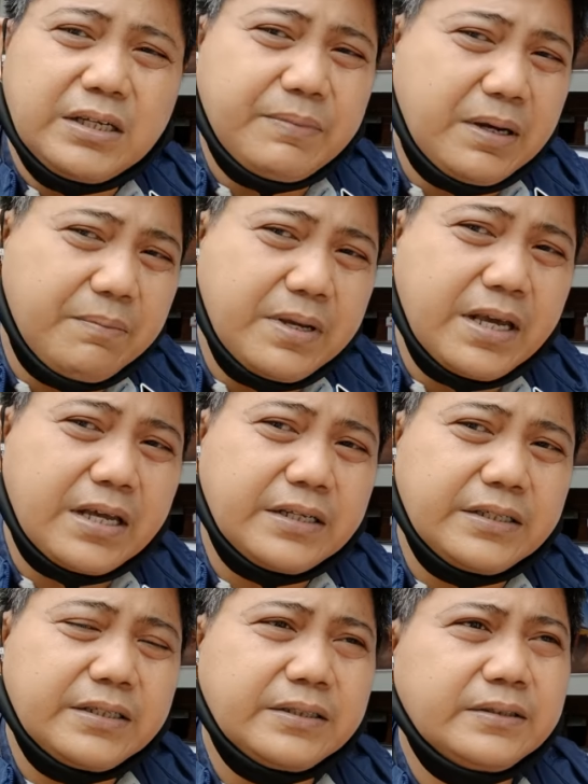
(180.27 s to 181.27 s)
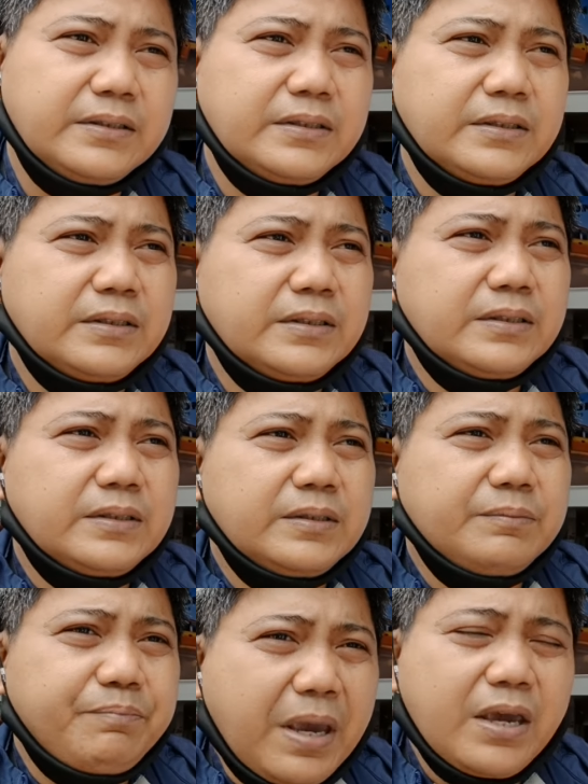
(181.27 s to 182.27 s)
nababayaran na.
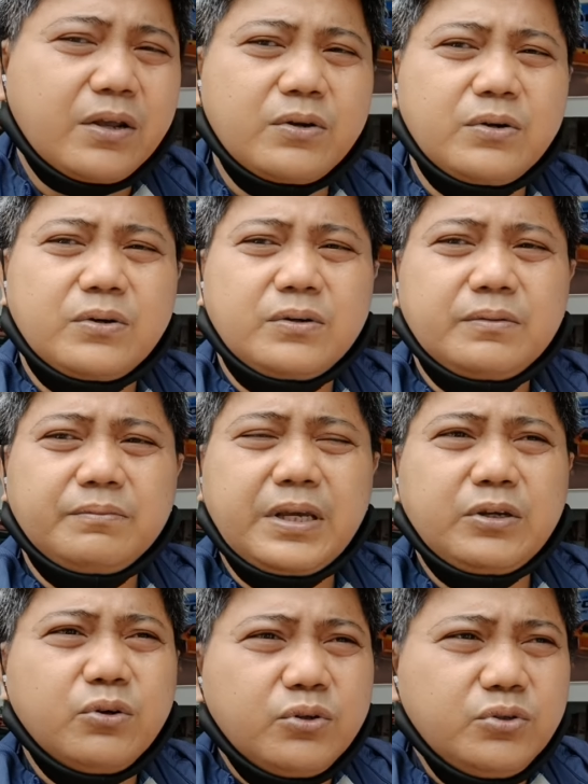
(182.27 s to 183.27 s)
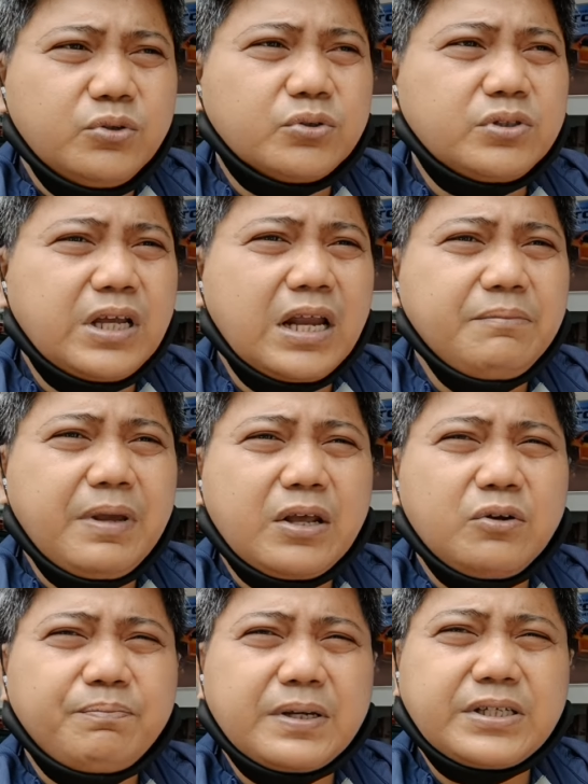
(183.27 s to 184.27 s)
Pero, may good news dahil
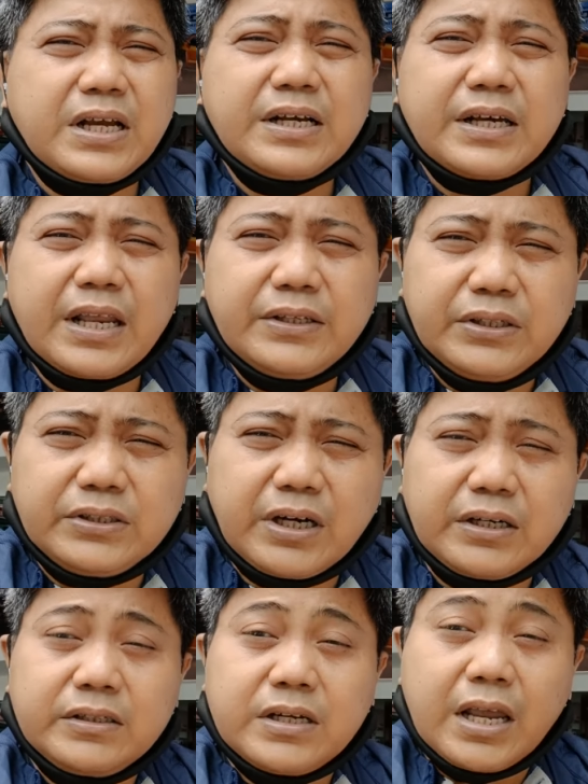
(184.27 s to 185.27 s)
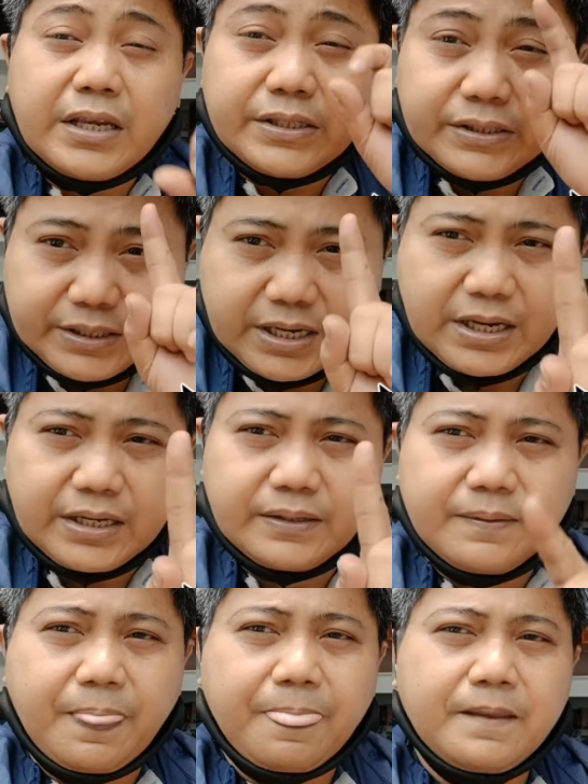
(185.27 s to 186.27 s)
meron pa siyang credit card na isa
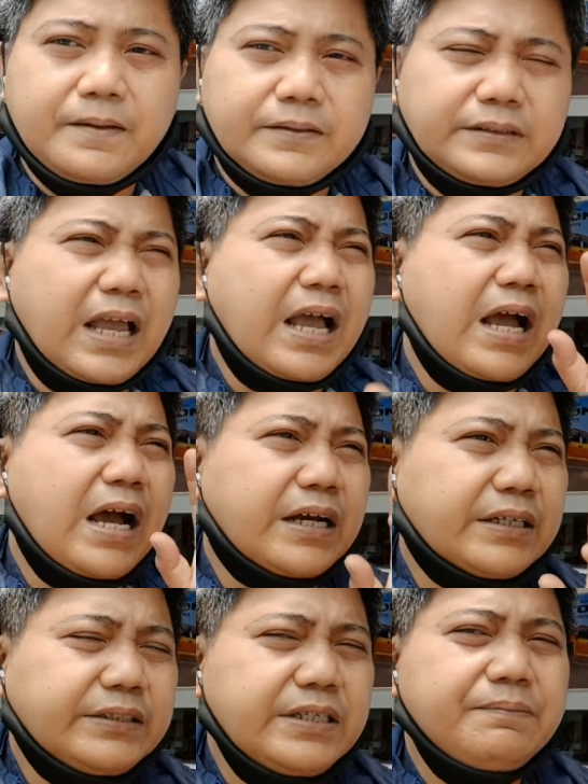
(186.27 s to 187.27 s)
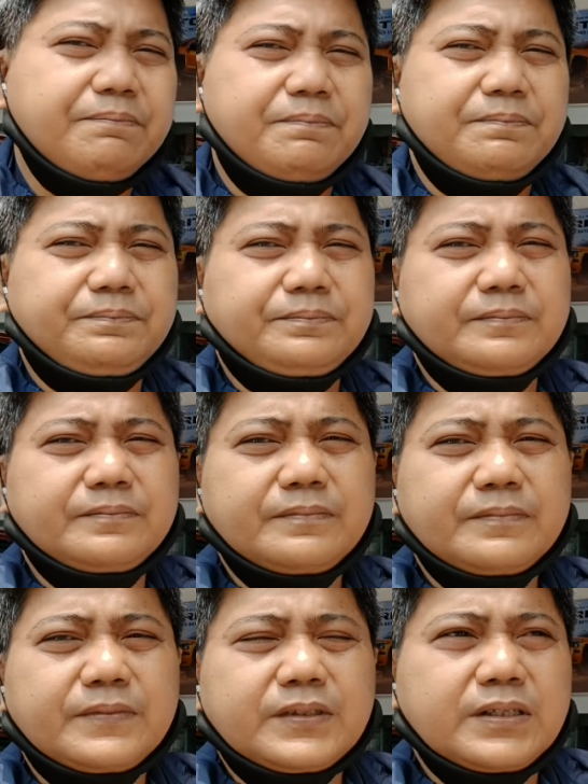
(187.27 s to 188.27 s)
na active.
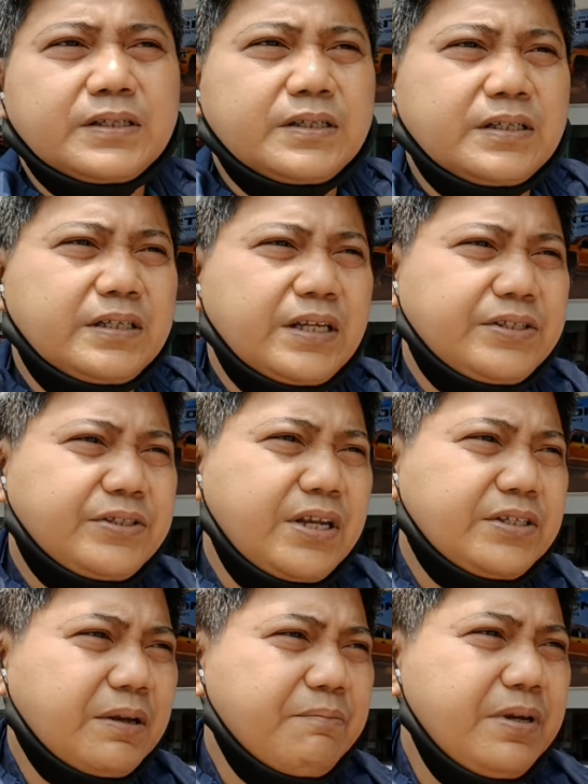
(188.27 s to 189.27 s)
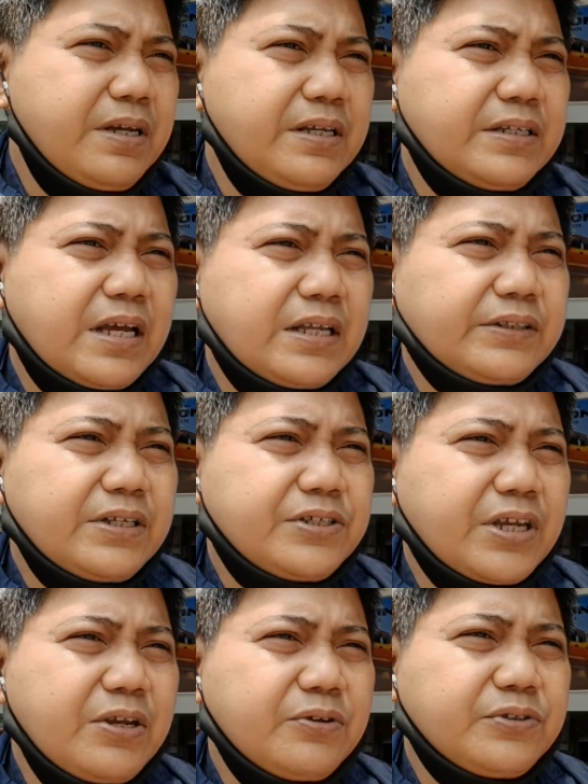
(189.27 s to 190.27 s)
Let's say, sabihin natin
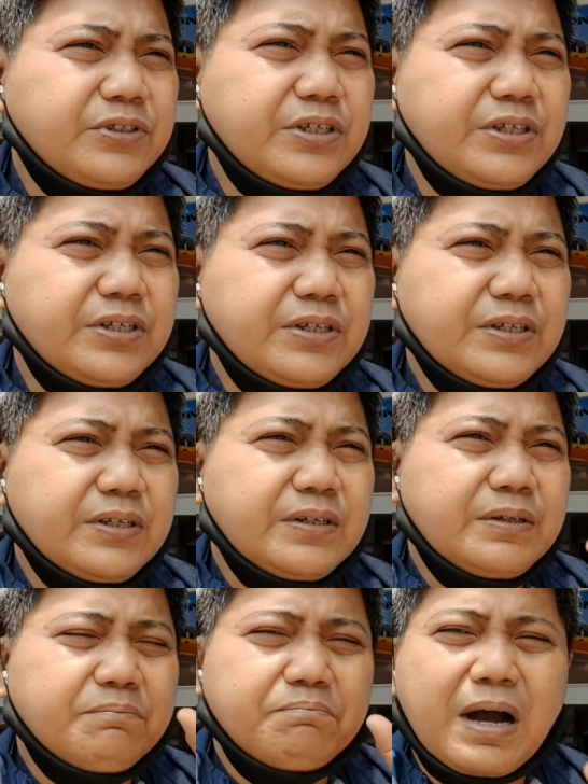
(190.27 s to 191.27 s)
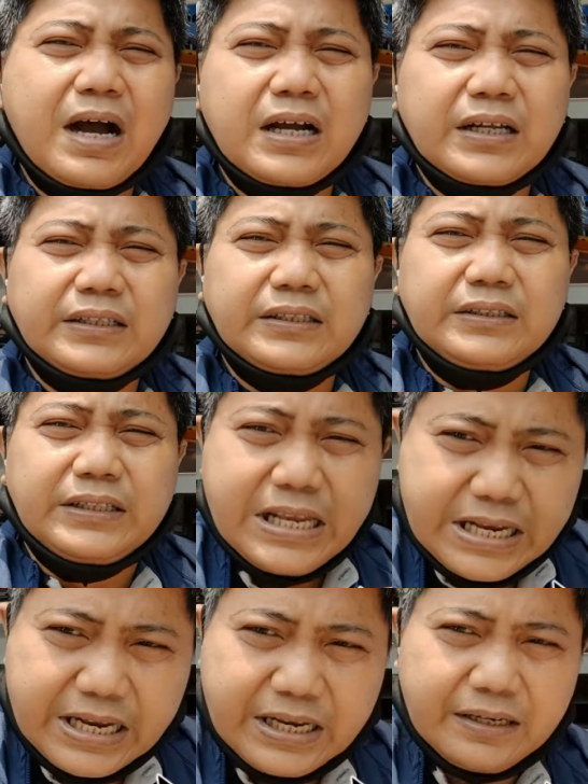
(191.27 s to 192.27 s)
siya yung si Bank
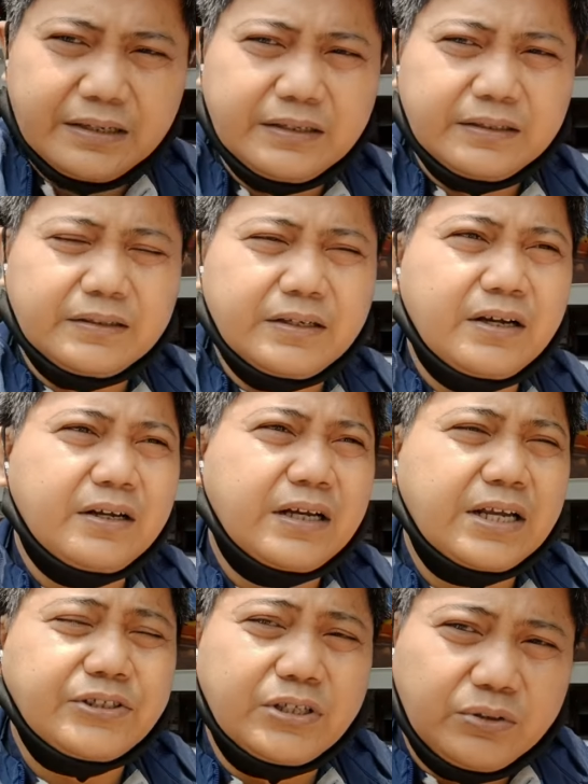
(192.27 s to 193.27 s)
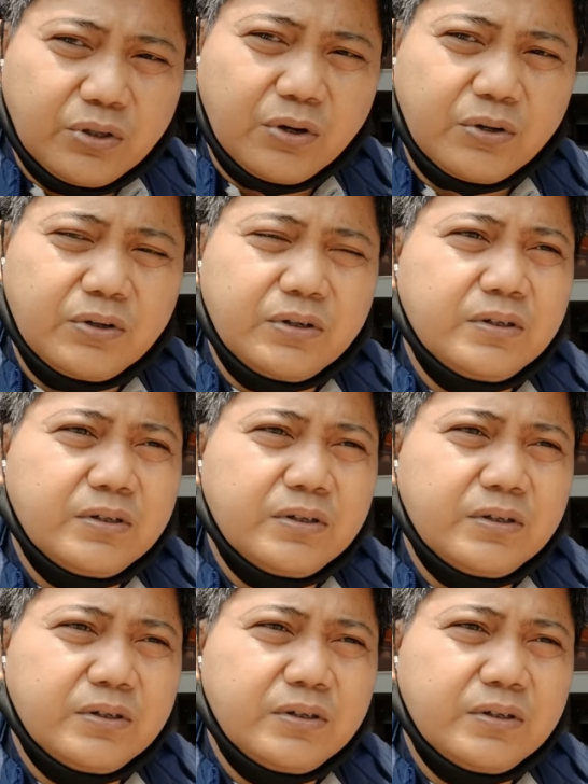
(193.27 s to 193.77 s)
D, na? as in dog.